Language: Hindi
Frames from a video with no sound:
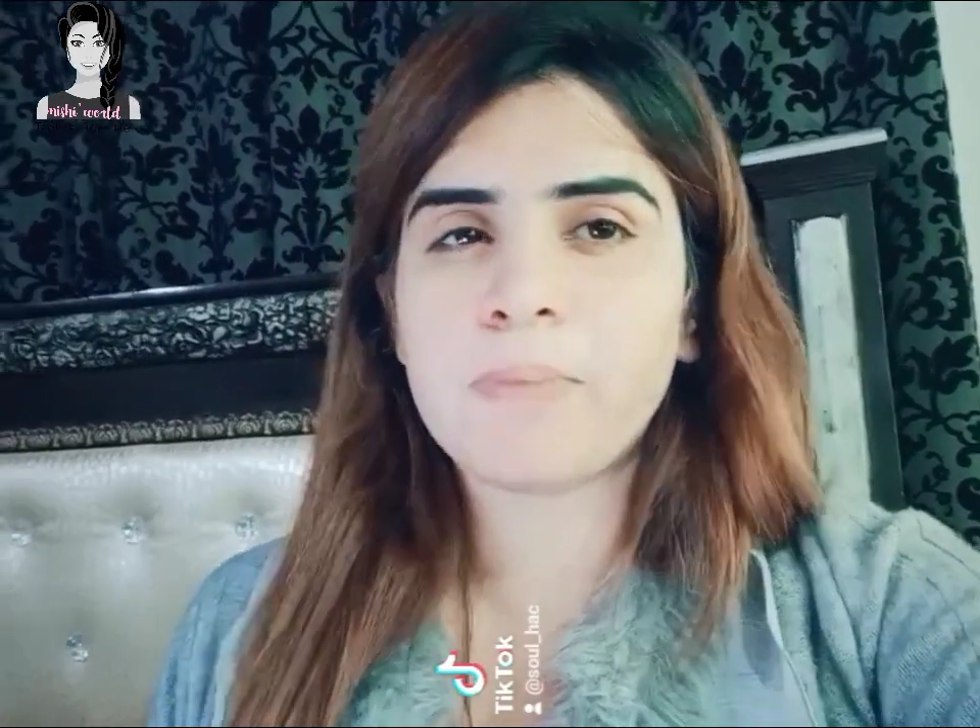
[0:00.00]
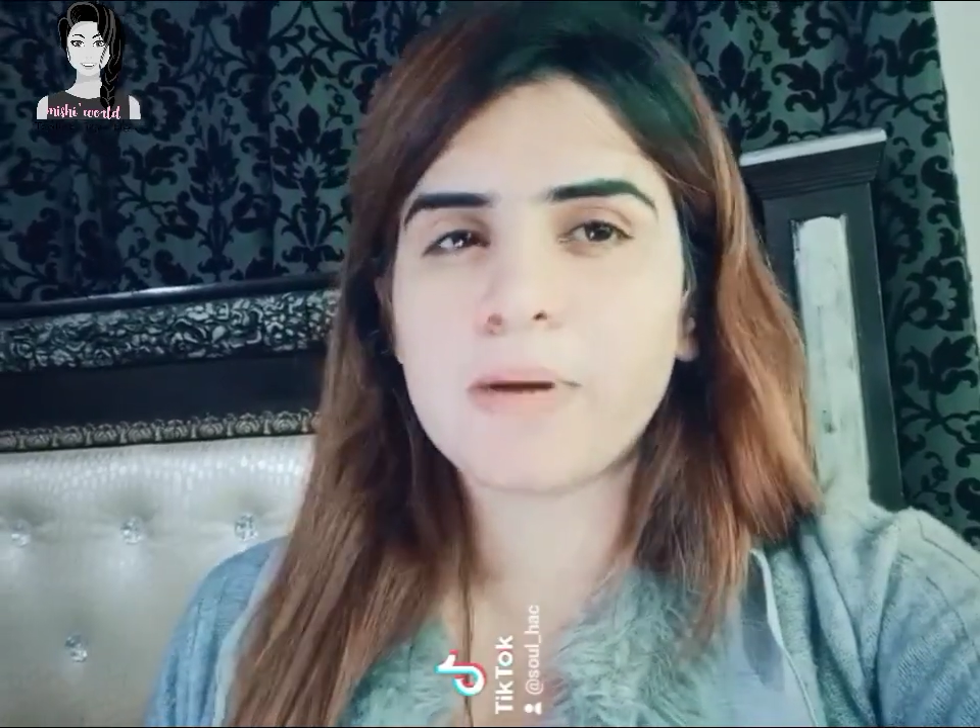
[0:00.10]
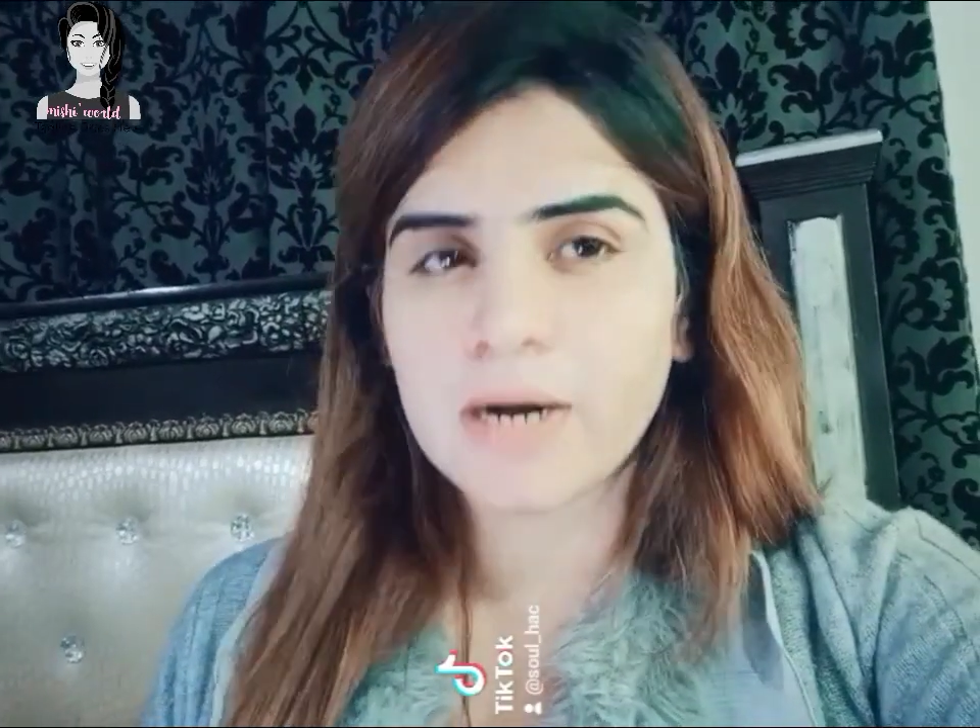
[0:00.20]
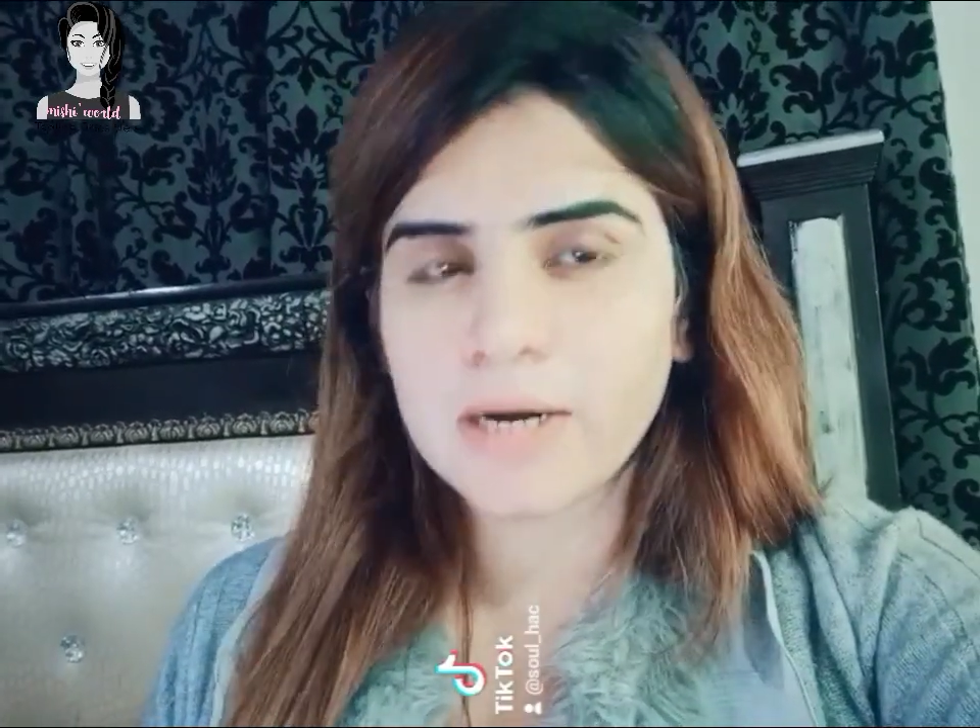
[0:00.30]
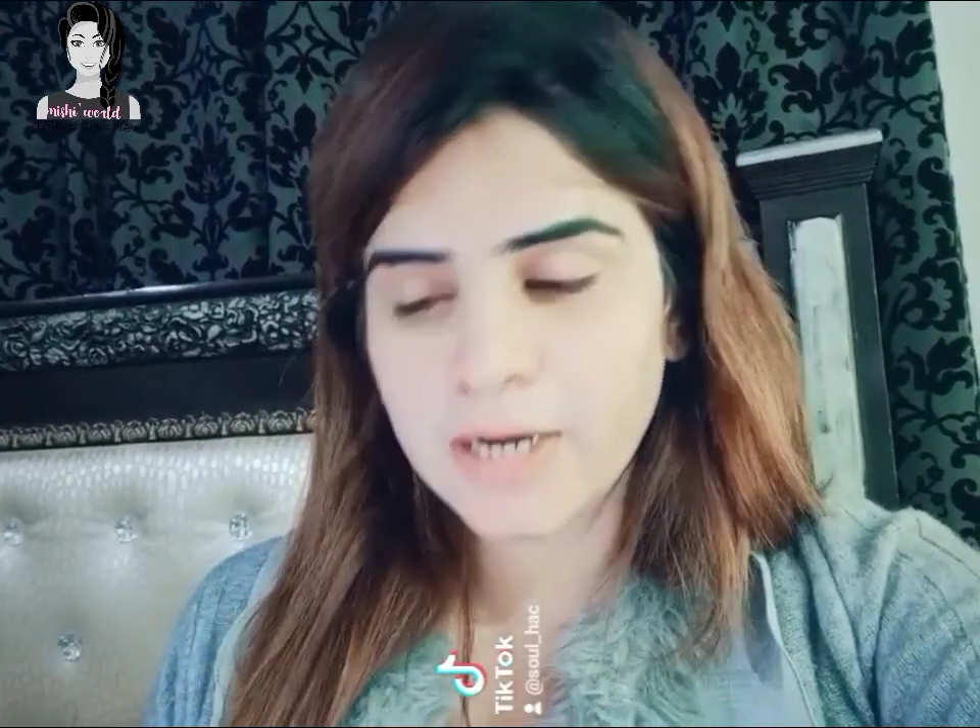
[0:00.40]

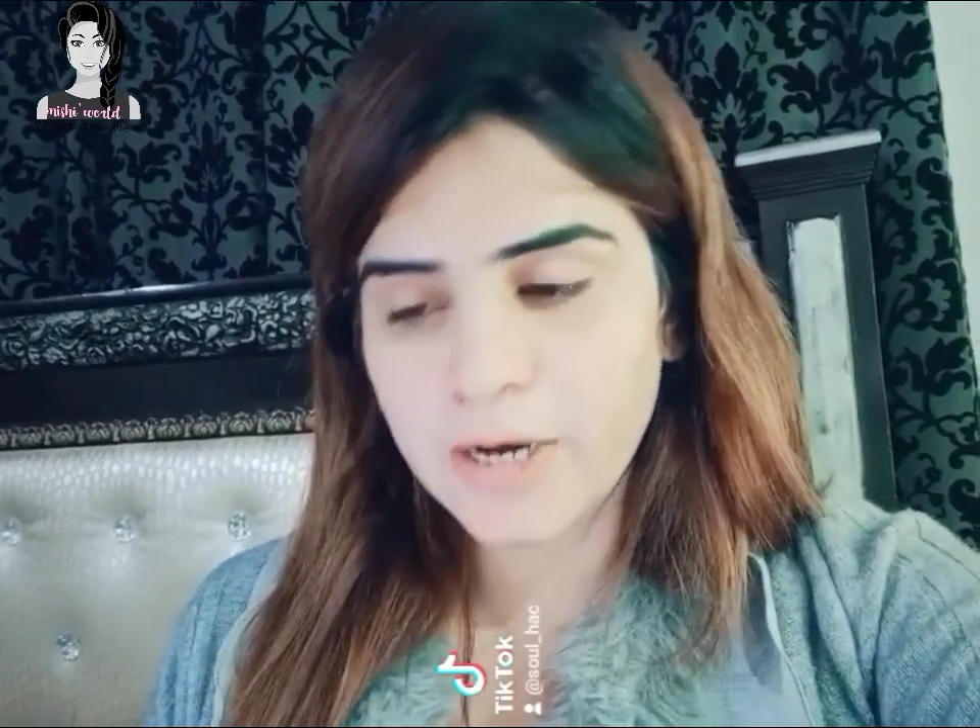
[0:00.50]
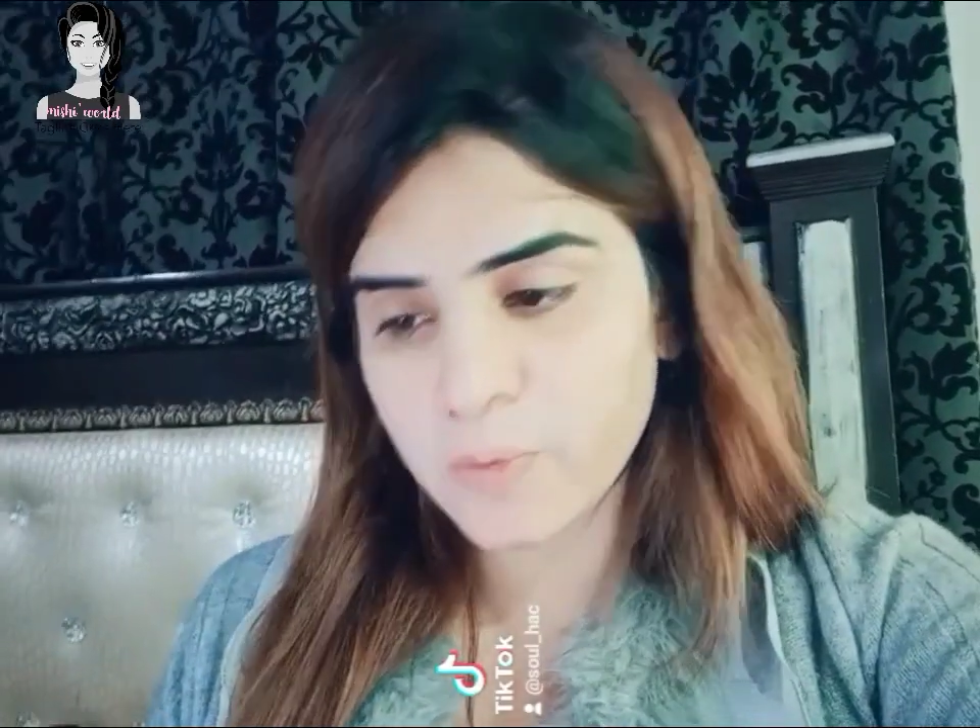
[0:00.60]
मराठे